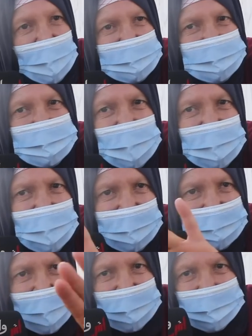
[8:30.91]
هذا الشيء اللي
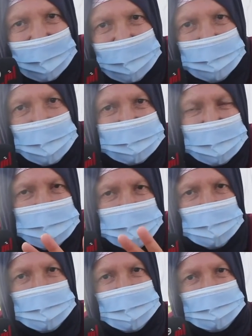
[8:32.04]
عندها عندها الخدمه ديال
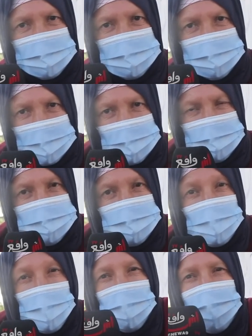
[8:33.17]
الشفره كتشفر
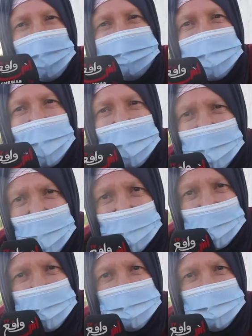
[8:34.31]
وولدي انا